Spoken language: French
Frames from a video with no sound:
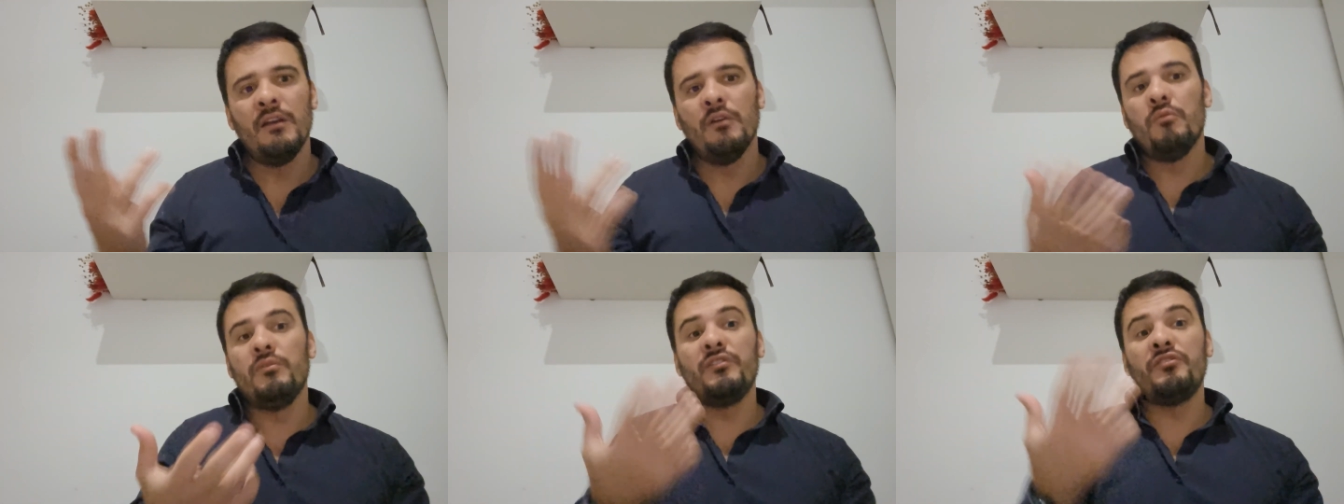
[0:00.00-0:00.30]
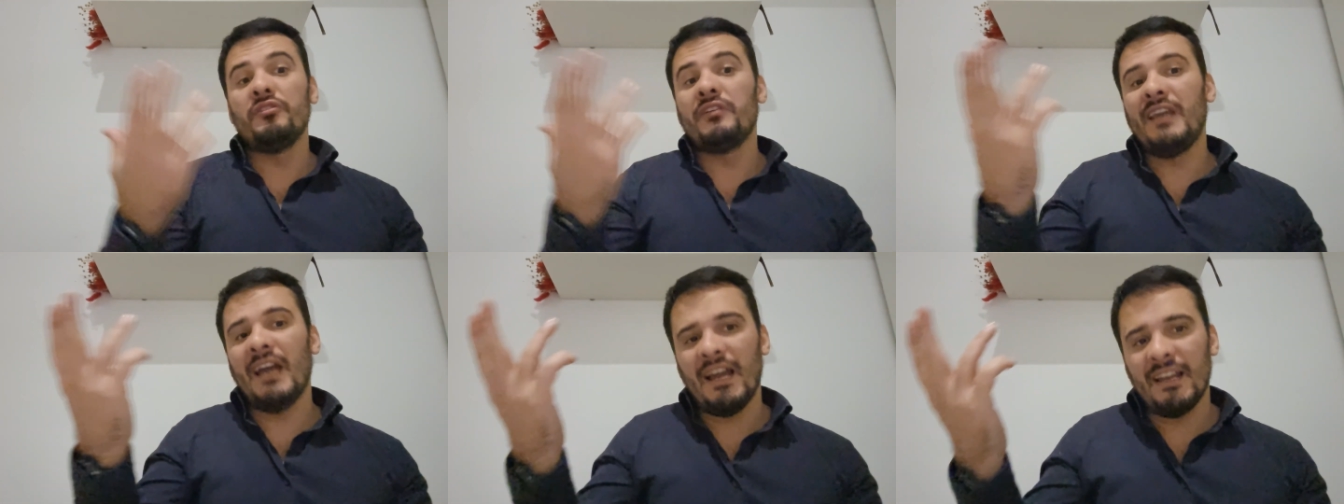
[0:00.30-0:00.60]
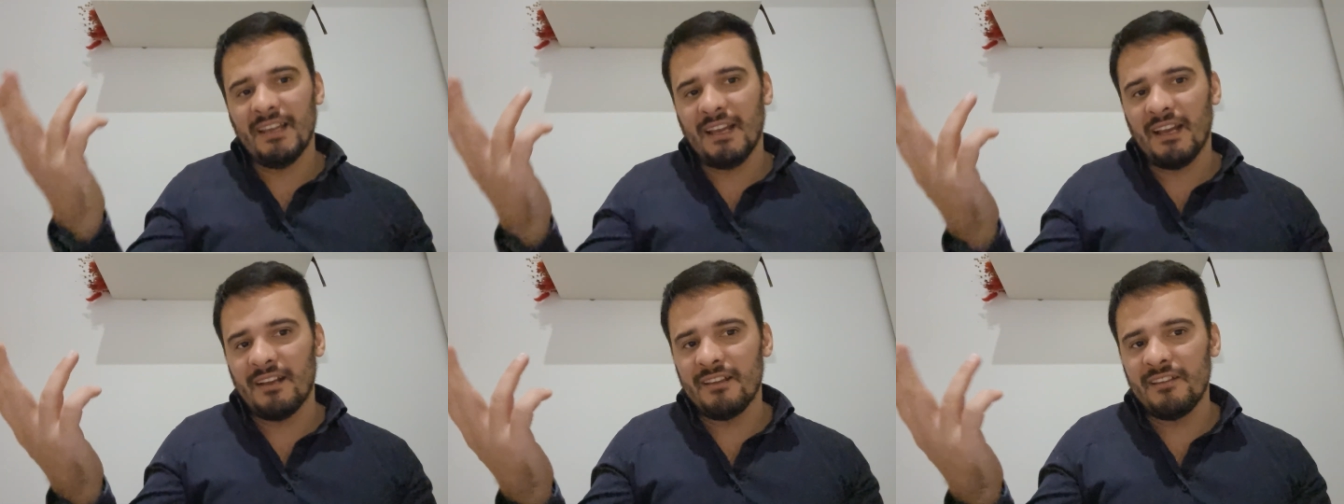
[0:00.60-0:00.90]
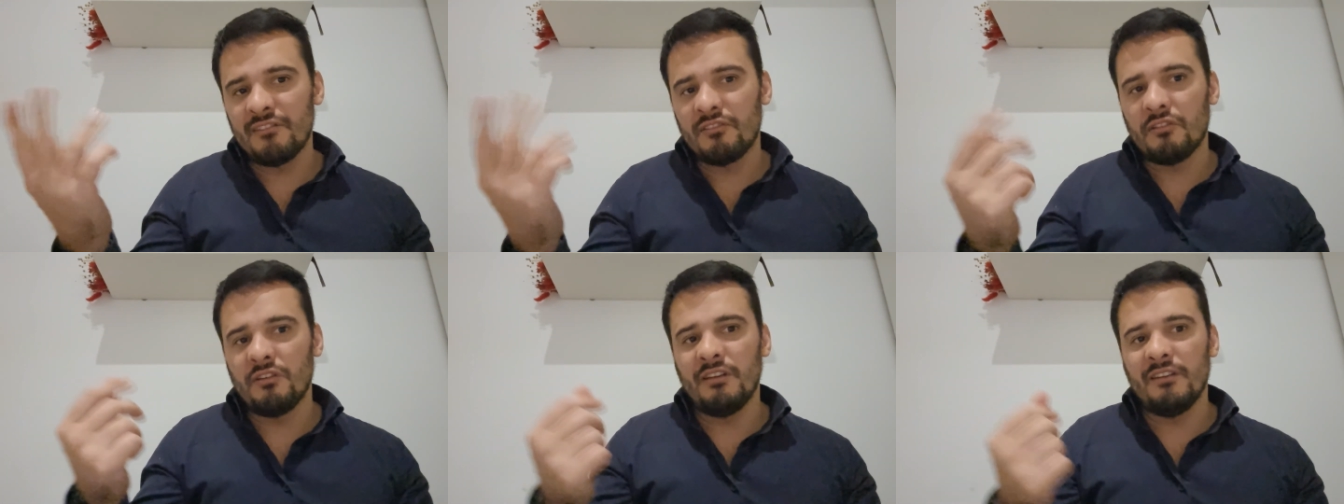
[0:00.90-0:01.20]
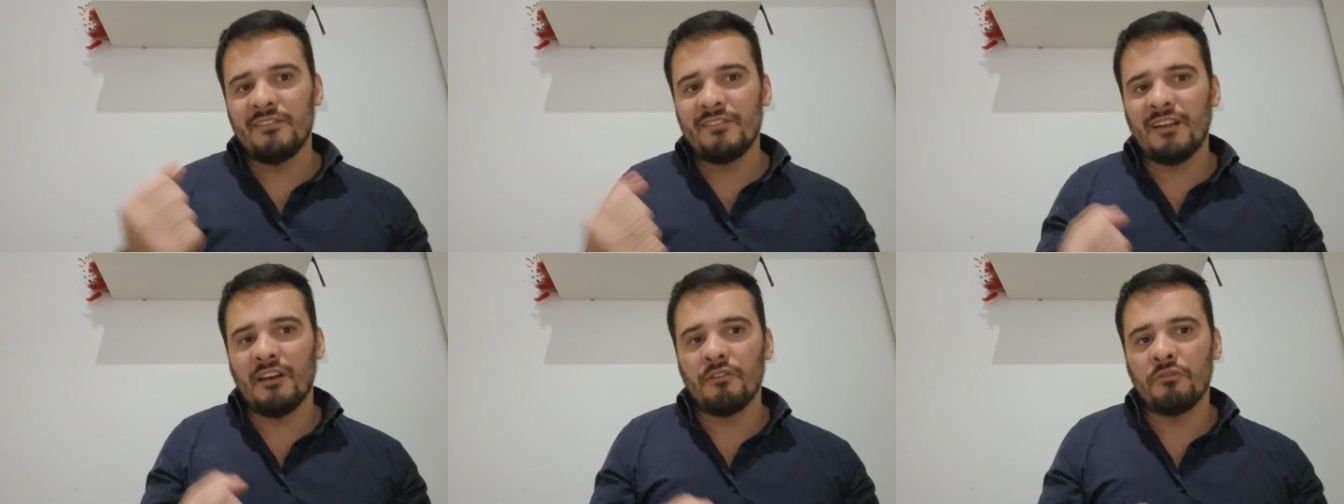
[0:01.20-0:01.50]
où il se gargarise que
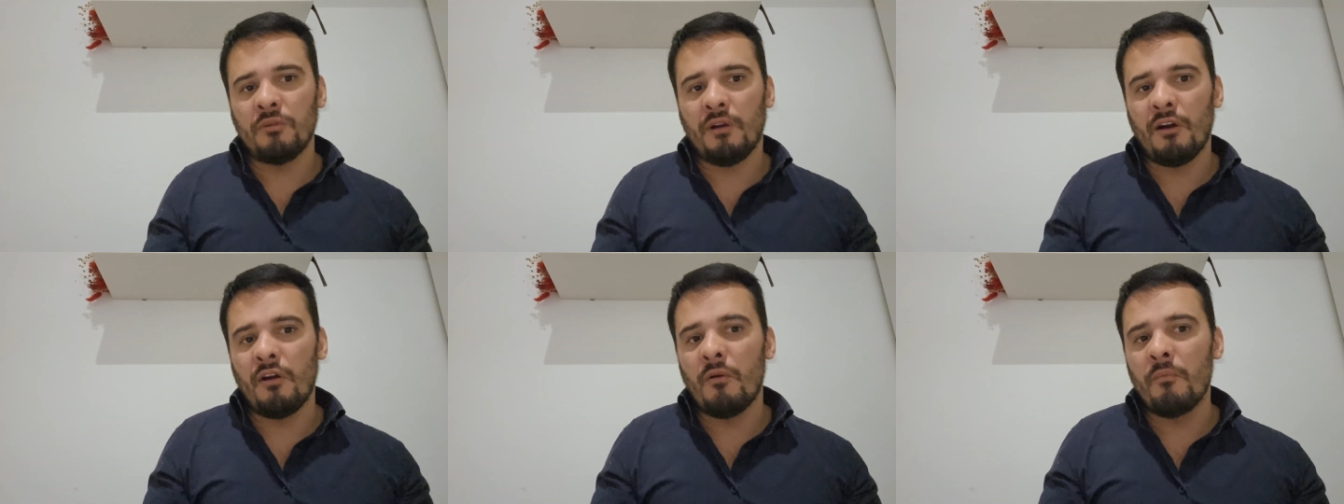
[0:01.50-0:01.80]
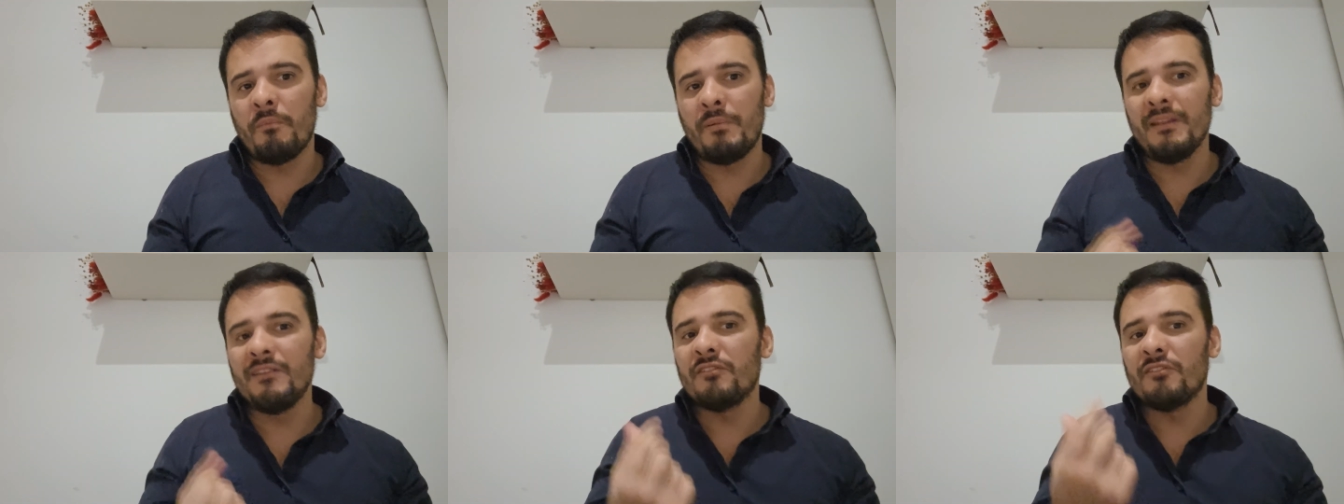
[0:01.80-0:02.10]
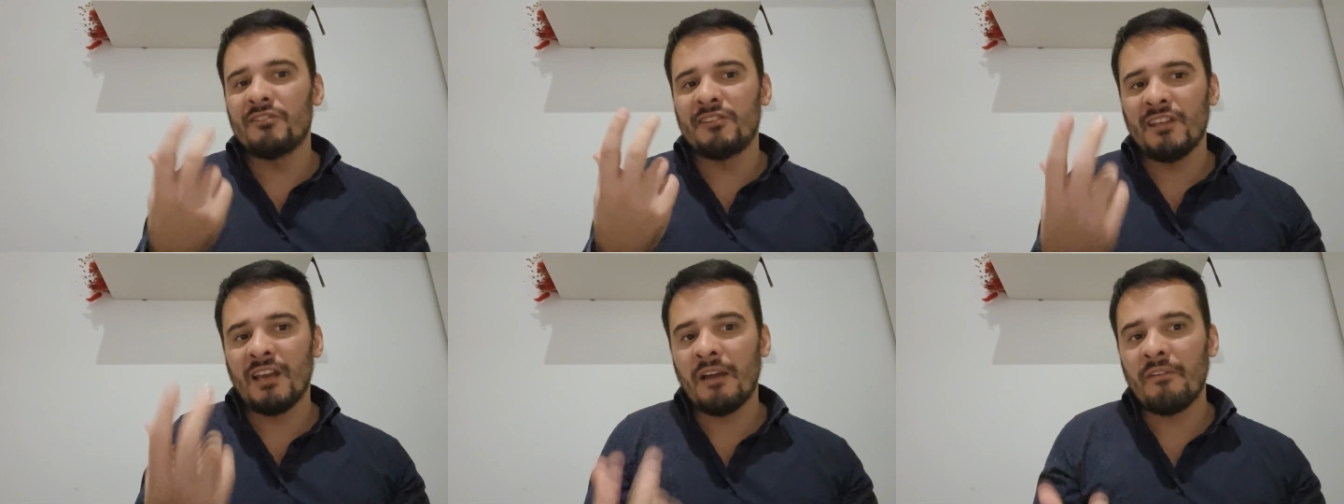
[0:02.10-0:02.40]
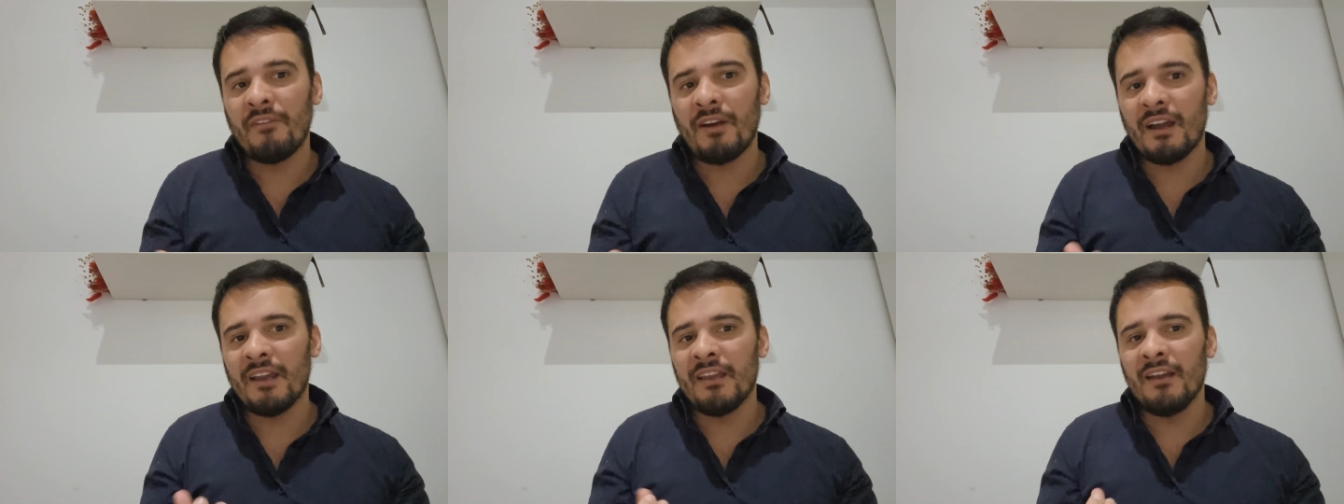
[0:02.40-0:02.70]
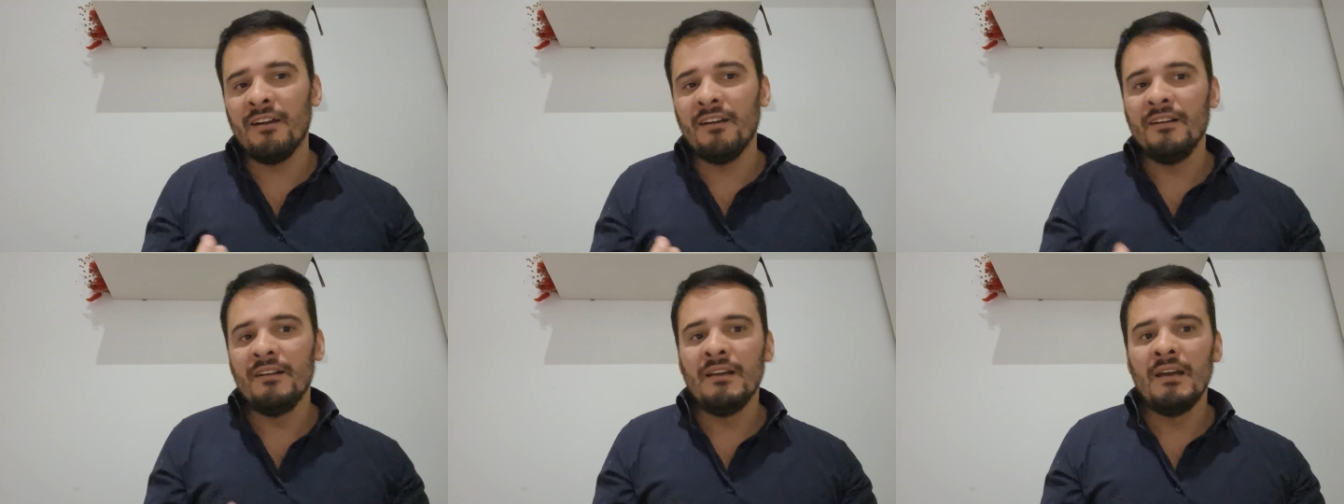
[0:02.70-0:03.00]
les salles soient remplies, ne servent à
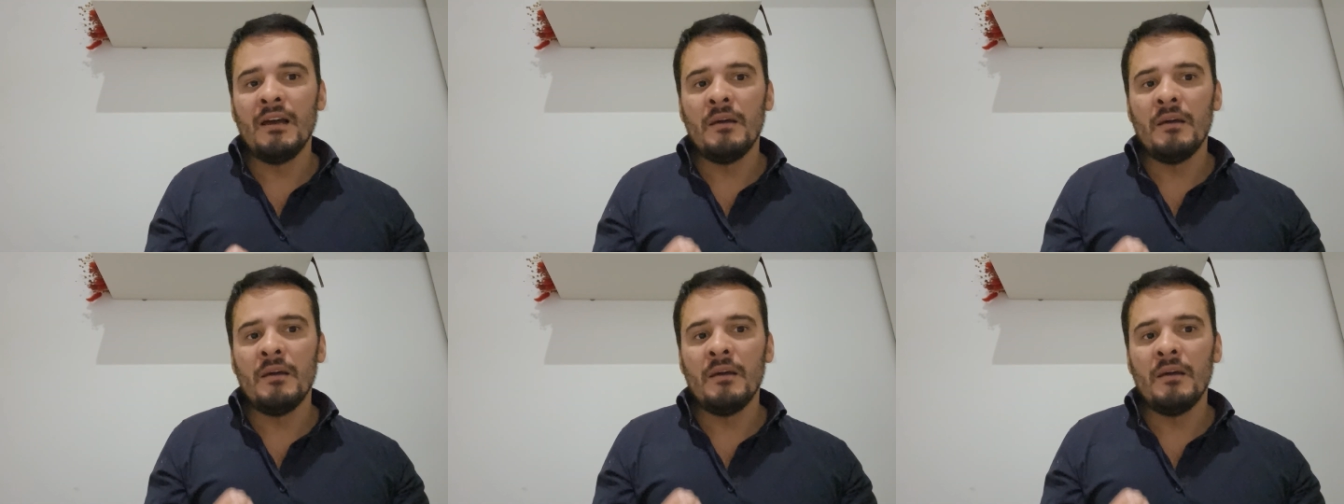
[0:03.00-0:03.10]
rien,